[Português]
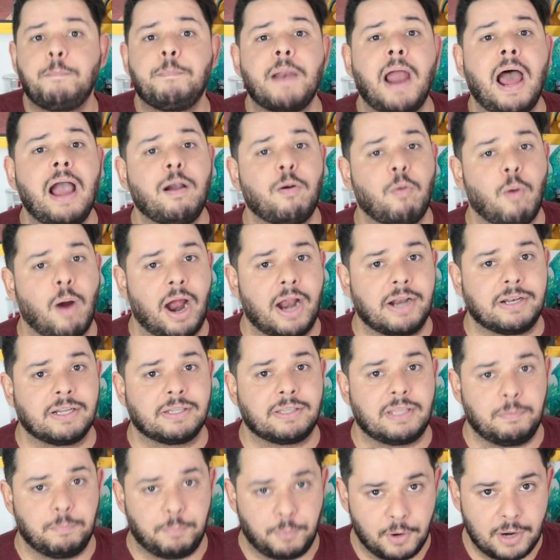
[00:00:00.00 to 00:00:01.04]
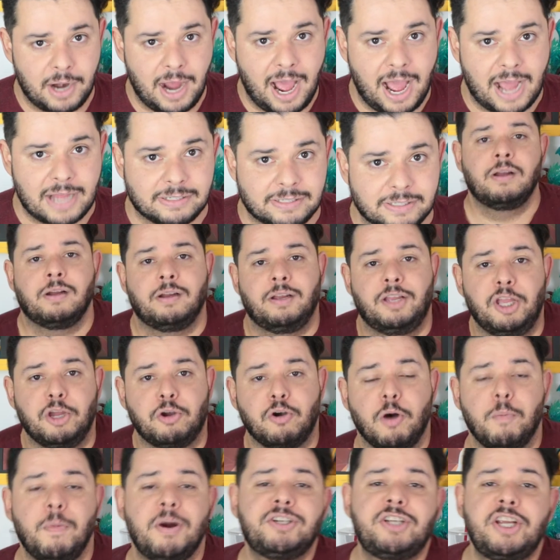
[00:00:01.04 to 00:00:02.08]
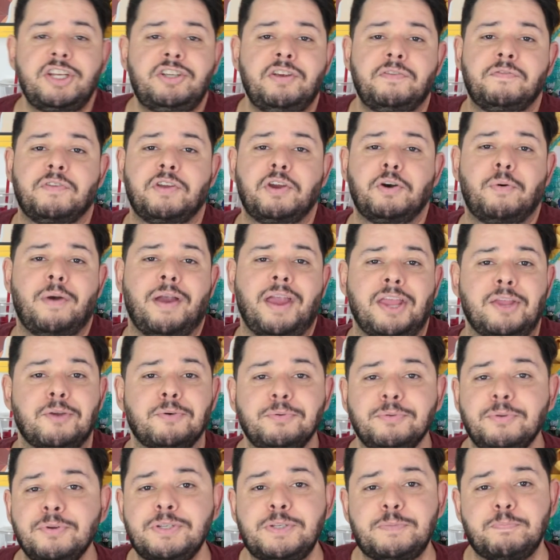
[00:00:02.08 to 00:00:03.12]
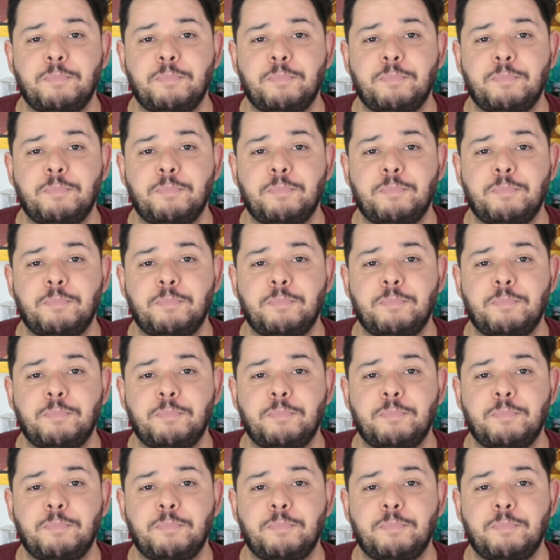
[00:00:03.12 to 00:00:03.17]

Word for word: para a quarta temporada. E como a gente viu em um dos